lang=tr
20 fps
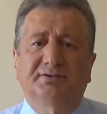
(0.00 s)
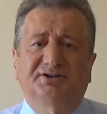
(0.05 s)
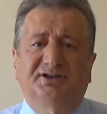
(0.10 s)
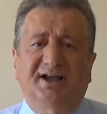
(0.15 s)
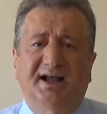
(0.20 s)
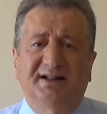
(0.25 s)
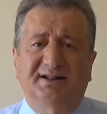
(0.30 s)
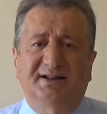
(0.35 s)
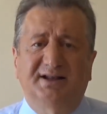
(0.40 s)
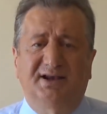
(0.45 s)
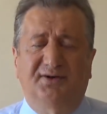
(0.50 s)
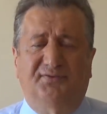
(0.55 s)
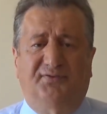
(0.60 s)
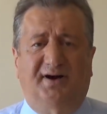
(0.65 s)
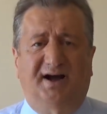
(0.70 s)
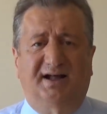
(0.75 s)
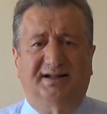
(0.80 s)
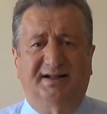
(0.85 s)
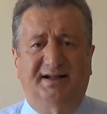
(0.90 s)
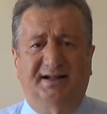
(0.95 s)
kendi
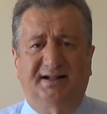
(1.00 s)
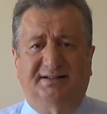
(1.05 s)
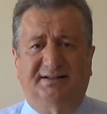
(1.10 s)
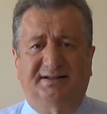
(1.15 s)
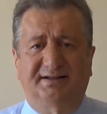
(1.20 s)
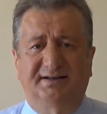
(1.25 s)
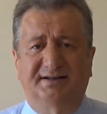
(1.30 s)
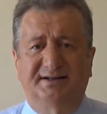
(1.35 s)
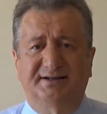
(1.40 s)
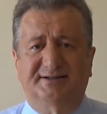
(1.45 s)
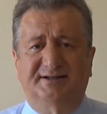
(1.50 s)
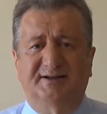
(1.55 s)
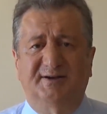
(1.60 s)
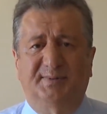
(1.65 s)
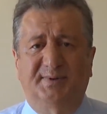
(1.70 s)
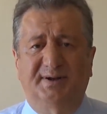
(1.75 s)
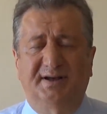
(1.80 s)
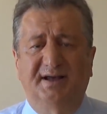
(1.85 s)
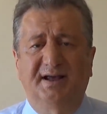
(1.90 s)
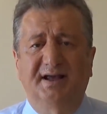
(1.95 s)
ifade ettiğiniz
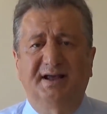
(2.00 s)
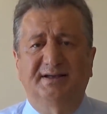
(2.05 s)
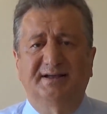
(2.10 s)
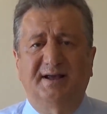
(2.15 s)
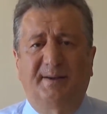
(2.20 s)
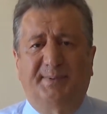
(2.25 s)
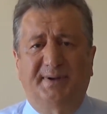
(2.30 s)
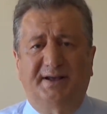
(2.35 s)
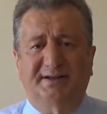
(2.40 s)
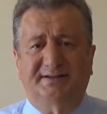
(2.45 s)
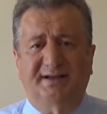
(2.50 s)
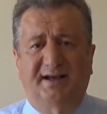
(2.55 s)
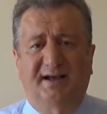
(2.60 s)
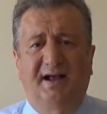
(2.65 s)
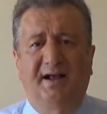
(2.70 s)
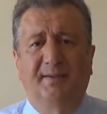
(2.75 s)
gibi YPG